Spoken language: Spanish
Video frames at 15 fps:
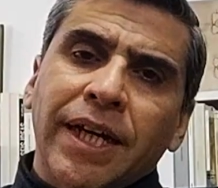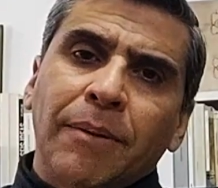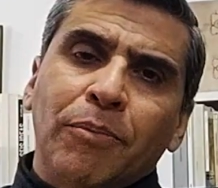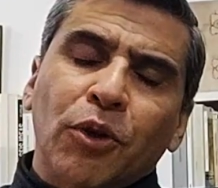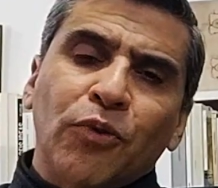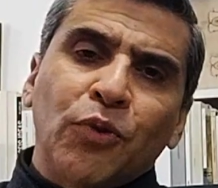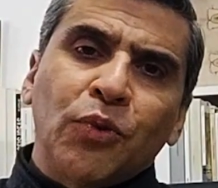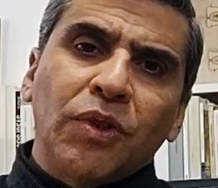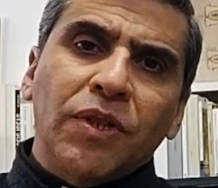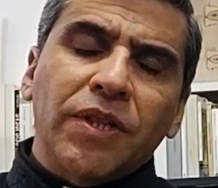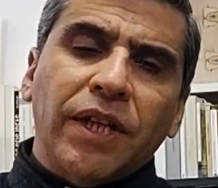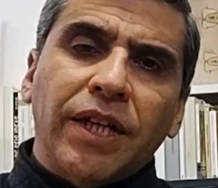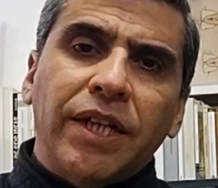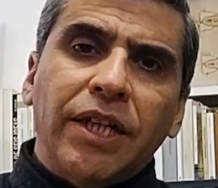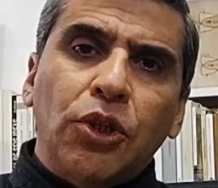a
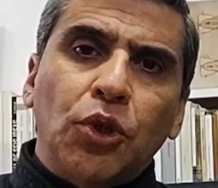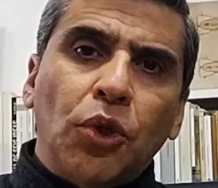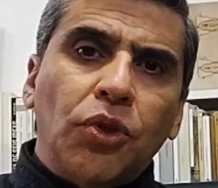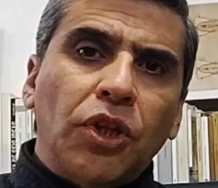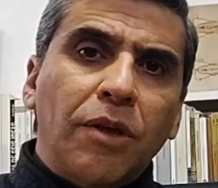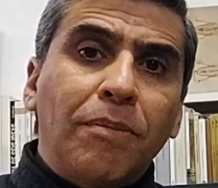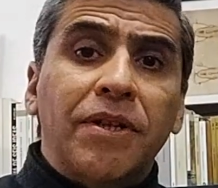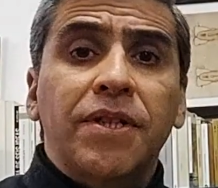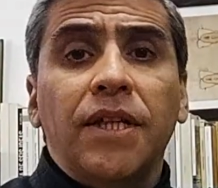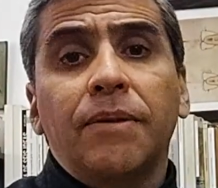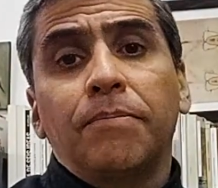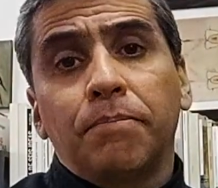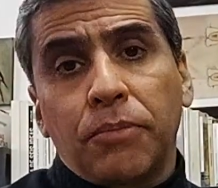profundizar en estos temas y,